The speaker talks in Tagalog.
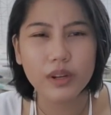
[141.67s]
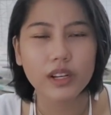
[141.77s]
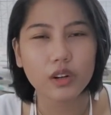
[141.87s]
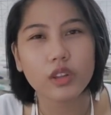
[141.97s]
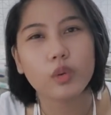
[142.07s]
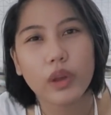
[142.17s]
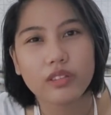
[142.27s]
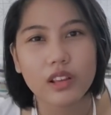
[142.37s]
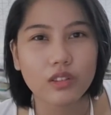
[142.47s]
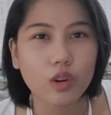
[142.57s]
magkaroon ng
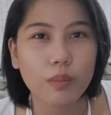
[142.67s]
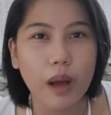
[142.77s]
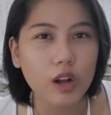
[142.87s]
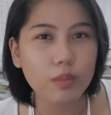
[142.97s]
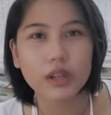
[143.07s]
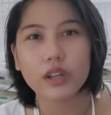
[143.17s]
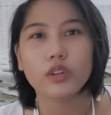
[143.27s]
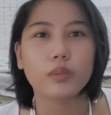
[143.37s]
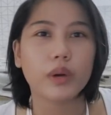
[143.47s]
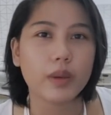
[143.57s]
Wesley So, bago
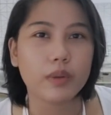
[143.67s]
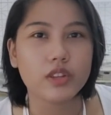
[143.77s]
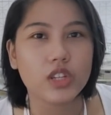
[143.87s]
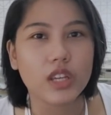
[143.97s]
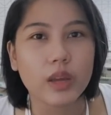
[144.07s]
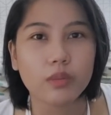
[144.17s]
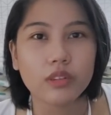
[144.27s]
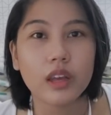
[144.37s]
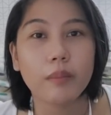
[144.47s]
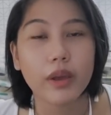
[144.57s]
magkaroon ng mga ibang
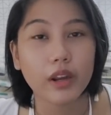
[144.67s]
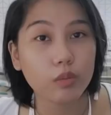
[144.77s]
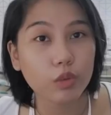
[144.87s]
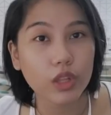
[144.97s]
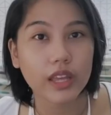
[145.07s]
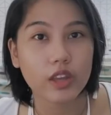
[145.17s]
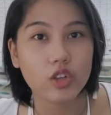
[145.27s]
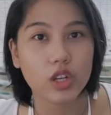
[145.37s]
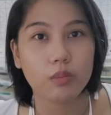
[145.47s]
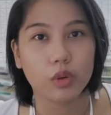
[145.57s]
GMs, mayroon muna tayong
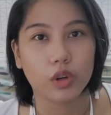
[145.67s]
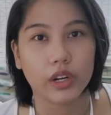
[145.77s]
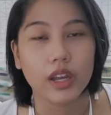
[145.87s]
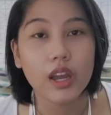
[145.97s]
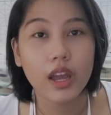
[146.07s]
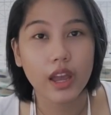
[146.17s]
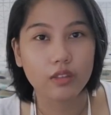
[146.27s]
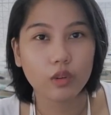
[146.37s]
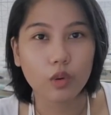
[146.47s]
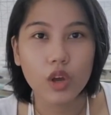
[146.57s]
GM Torre. And
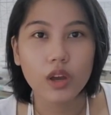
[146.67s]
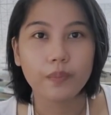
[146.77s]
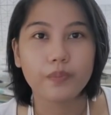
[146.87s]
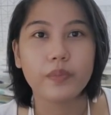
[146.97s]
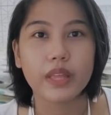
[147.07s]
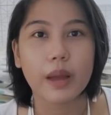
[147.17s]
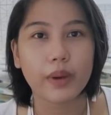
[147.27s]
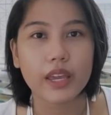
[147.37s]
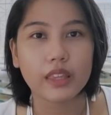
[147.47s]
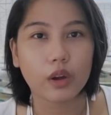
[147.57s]
so,
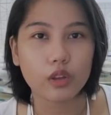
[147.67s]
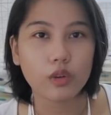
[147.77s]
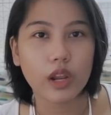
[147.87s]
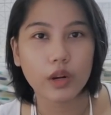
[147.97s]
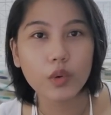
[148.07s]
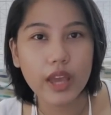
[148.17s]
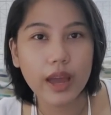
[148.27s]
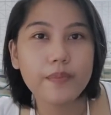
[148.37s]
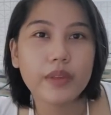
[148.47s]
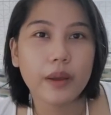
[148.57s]
pinapakita ko itong laro
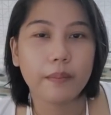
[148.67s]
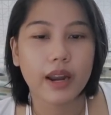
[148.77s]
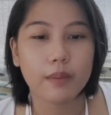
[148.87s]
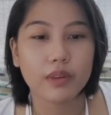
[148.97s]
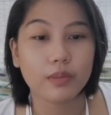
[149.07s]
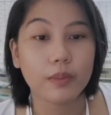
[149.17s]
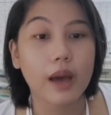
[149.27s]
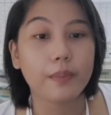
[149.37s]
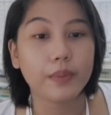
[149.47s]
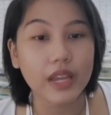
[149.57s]
niya para mas
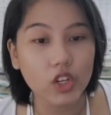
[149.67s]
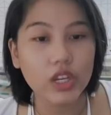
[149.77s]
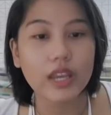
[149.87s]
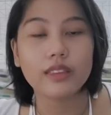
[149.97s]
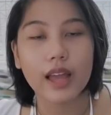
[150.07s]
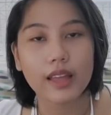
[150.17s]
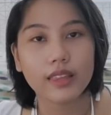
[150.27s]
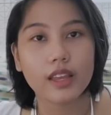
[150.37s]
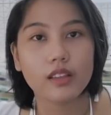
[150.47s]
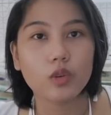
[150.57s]
ma-appreciate
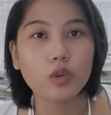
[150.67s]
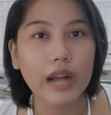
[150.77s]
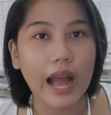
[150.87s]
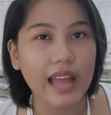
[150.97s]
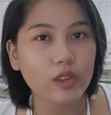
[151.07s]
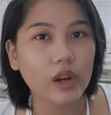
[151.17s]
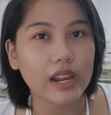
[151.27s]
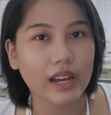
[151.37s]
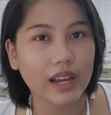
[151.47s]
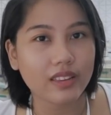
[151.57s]
natin kung gaano
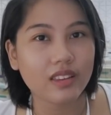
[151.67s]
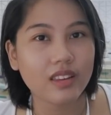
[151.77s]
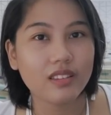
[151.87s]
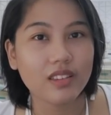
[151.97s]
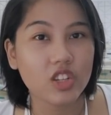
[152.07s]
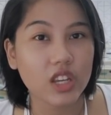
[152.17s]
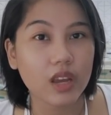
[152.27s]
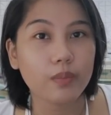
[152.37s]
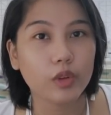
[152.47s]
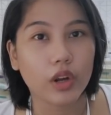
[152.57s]
kalakas si
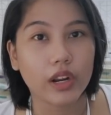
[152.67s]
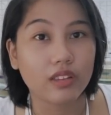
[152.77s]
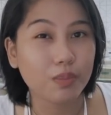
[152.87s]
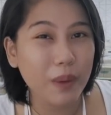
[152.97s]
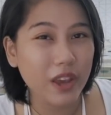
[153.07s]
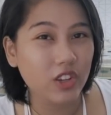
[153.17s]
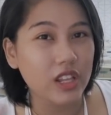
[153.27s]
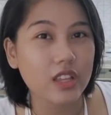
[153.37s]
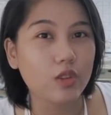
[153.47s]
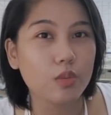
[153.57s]
GM Torres,
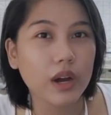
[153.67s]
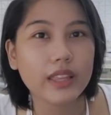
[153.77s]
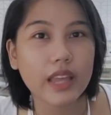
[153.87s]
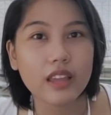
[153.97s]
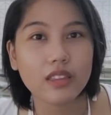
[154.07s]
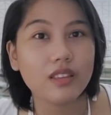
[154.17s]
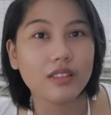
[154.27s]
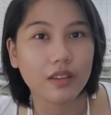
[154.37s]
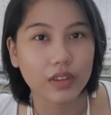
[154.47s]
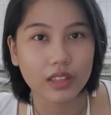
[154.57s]
especially noong mga
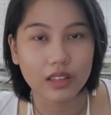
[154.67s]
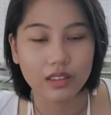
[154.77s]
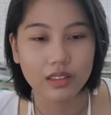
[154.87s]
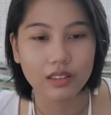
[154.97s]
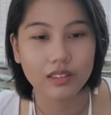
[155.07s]
1970s.